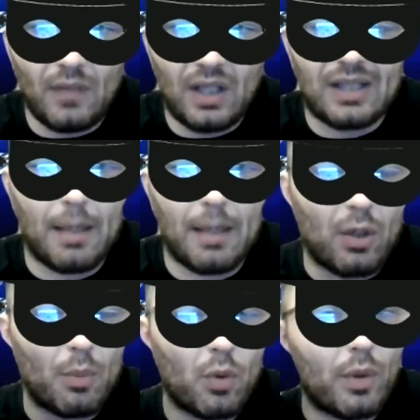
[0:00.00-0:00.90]
sarebbe
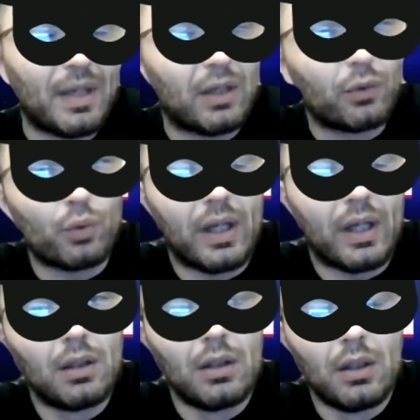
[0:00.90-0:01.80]
comunque meno
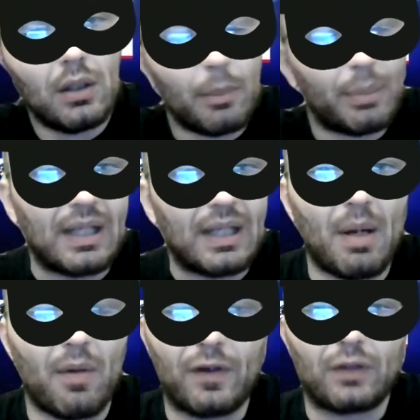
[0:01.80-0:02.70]
2, perché
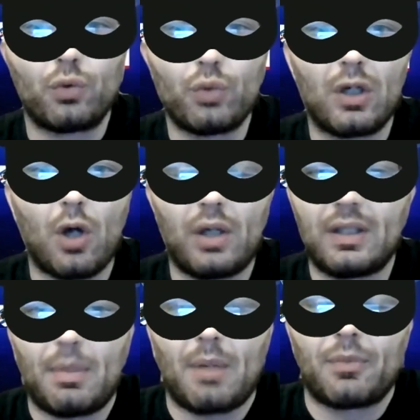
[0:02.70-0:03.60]
abbiamo fatto 2 gol e
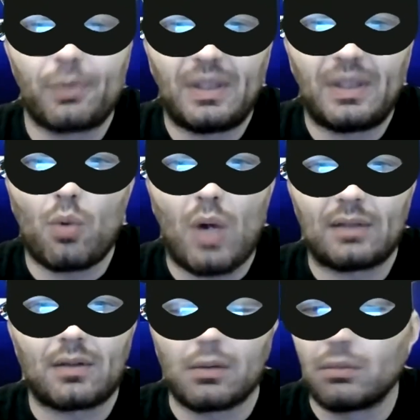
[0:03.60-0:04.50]
ne abbiamo subiti
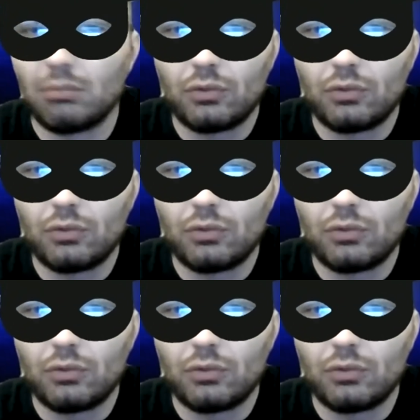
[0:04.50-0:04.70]
4.